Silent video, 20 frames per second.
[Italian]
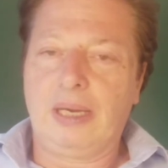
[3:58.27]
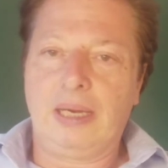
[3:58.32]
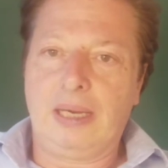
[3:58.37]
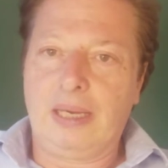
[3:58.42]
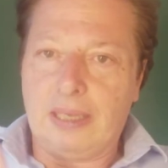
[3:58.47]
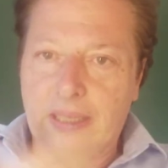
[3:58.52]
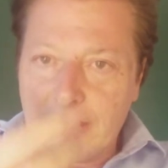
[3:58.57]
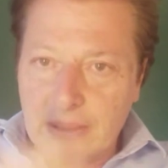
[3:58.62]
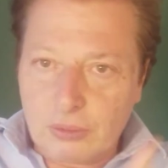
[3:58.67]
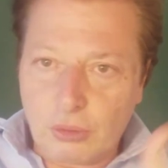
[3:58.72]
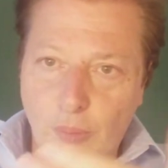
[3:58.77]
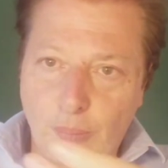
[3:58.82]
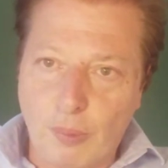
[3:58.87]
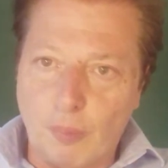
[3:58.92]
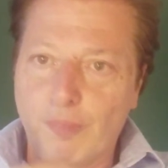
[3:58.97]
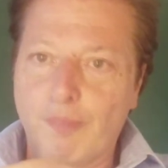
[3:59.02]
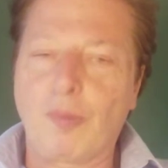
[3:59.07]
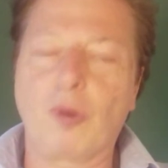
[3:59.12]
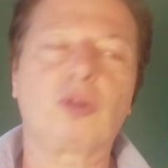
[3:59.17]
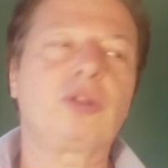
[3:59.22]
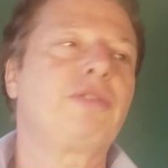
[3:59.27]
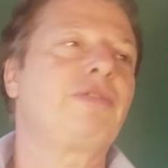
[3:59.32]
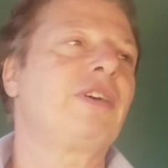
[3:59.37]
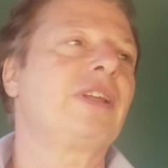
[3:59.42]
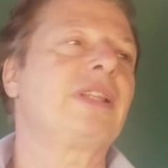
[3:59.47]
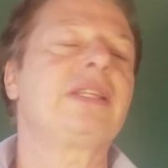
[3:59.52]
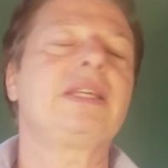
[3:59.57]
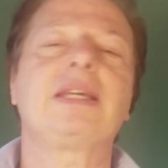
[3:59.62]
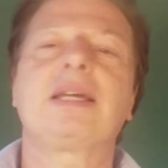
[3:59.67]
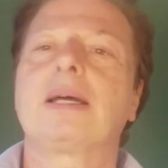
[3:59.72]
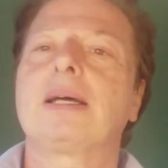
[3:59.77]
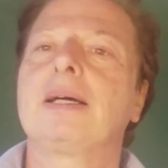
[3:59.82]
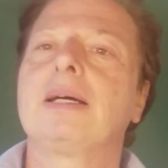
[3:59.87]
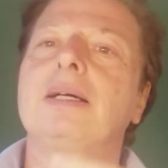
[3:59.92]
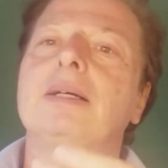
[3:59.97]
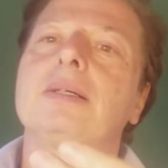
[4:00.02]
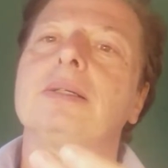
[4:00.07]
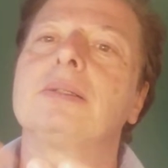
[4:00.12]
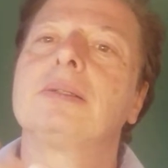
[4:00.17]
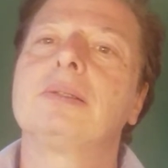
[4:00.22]
eh, dopo un po' di
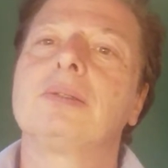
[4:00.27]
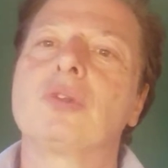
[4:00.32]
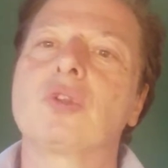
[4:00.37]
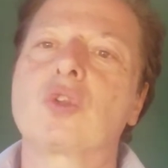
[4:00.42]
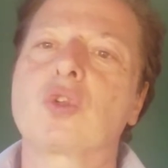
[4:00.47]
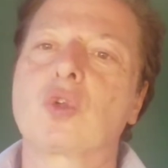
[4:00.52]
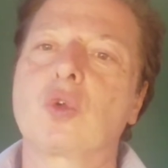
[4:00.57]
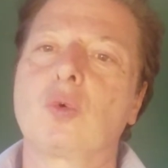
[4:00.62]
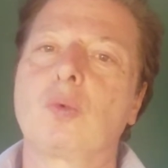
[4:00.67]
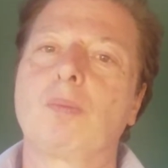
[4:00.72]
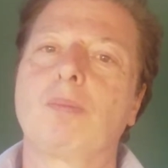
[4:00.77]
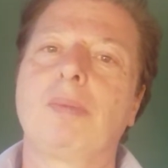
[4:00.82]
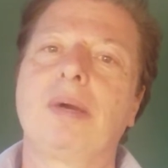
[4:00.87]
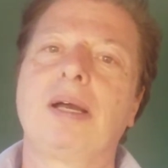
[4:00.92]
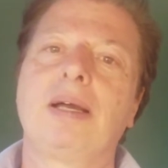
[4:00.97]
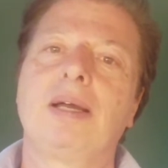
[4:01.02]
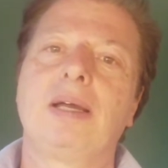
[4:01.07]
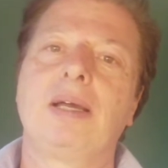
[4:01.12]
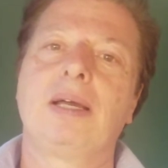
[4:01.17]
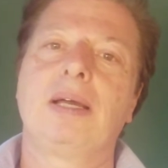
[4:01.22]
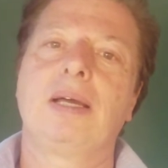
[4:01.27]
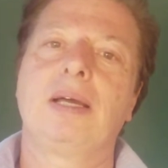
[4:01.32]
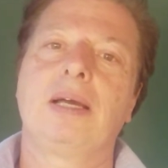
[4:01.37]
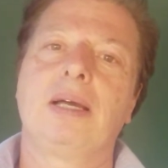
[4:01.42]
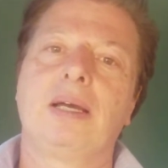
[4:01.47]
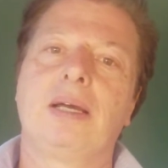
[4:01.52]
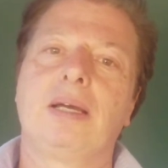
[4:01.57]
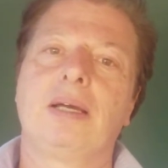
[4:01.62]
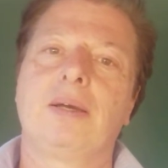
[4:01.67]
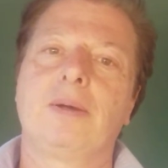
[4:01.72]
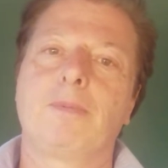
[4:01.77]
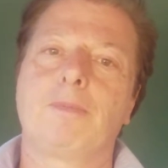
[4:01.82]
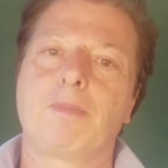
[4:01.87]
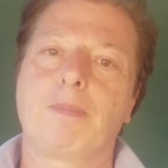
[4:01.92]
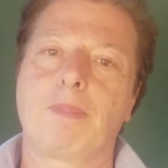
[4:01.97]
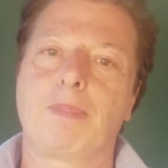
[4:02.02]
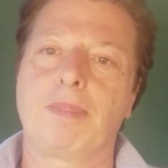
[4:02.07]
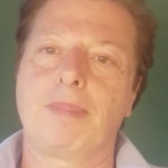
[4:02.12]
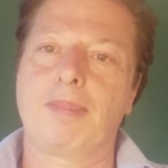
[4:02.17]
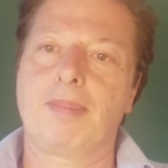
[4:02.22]
fatica, eh, insomma,
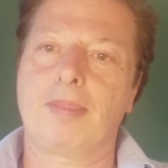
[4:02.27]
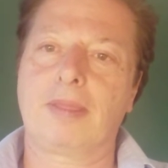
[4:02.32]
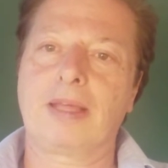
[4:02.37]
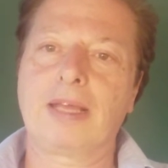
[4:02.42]
ehm,